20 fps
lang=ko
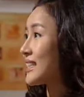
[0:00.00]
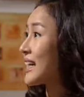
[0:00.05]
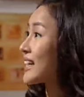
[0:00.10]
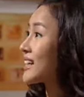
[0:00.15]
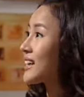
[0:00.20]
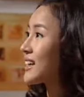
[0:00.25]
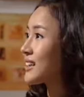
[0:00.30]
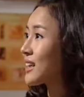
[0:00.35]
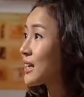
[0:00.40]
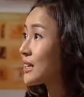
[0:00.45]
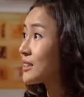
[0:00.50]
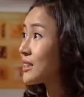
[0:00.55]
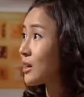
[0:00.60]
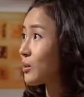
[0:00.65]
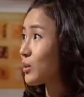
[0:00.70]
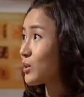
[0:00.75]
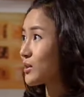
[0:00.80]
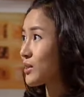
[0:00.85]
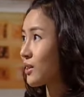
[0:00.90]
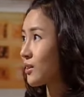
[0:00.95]
자기가
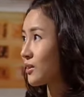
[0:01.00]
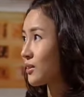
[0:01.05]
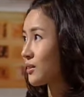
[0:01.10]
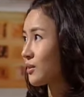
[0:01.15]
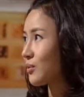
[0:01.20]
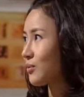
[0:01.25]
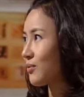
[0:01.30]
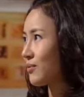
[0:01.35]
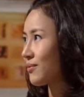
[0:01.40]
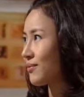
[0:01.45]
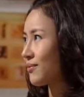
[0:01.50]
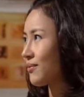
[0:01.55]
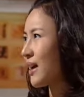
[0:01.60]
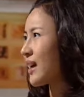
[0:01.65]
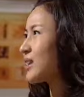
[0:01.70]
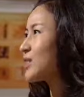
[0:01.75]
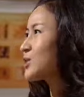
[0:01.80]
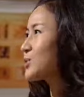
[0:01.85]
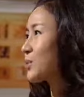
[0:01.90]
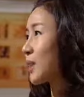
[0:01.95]
퇴근하면서
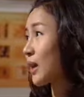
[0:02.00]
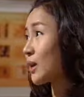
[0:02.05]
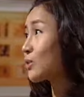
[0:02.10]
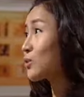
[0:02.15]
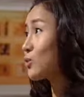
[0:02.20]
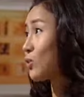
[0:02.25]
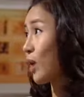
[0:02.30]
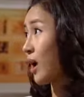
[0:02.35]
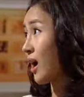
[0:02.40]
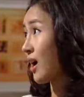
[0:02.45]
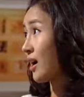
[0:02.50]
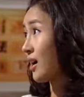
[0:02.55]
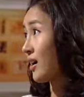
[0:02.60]
말이 좀 데리고